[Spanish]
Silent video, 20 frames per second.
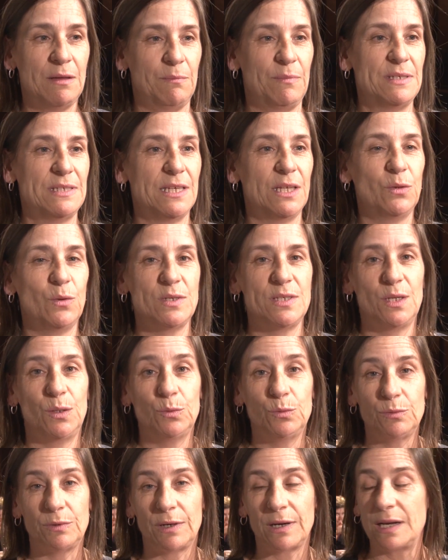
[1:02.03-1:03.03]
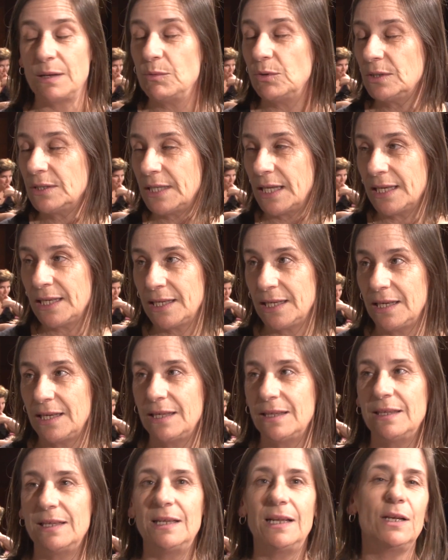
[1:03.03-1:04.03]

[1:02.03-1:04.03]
pensando hacer un remontaje de